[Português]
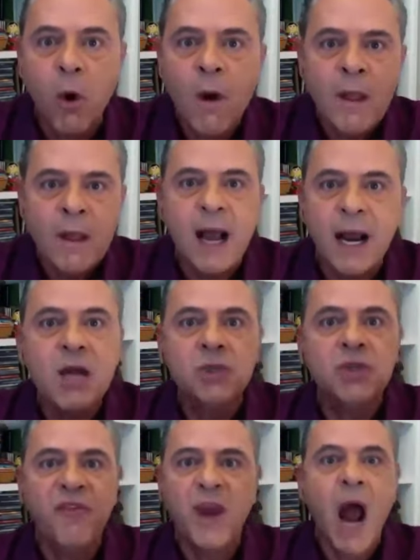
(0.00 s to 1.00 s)
público
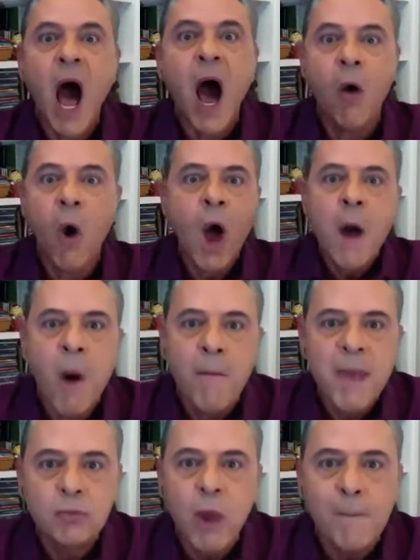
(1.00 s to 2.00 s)
na grande
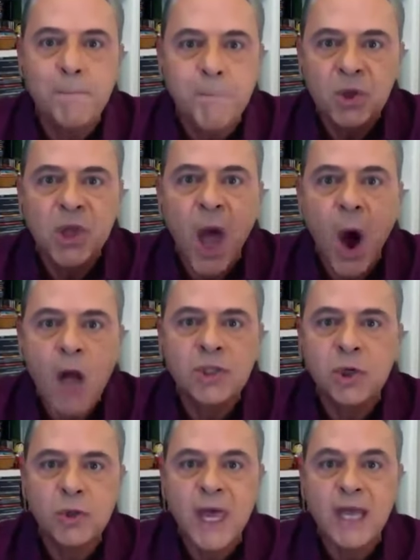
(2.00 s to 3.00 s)
final, momento
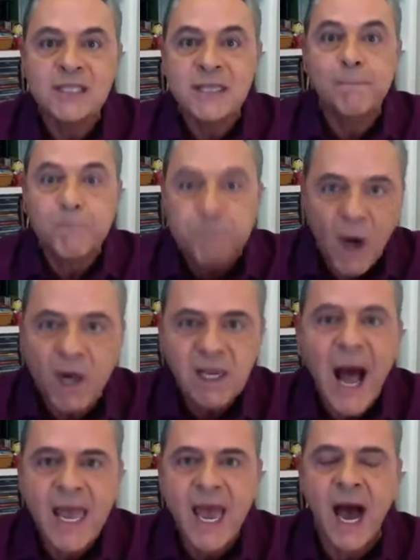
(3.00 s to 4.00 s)
apoteótico dessa
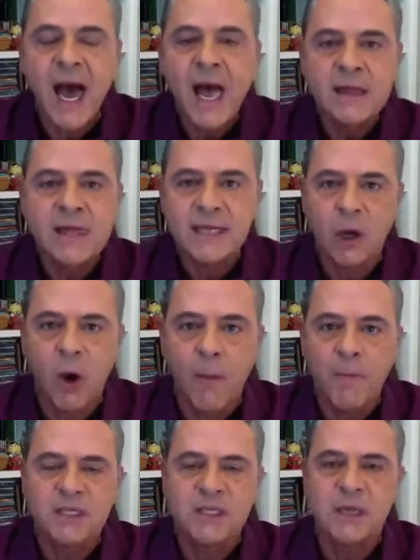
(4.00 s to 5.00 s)
porcaria
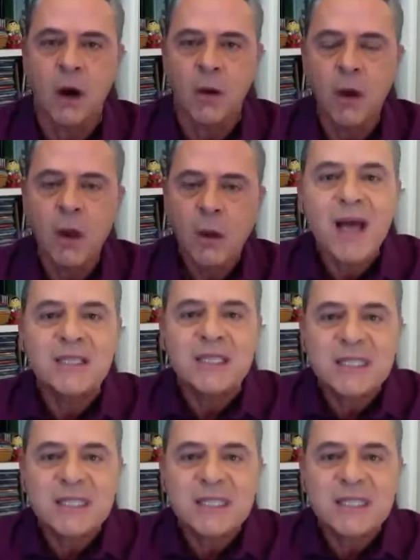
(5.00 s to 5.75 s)
dessa competição.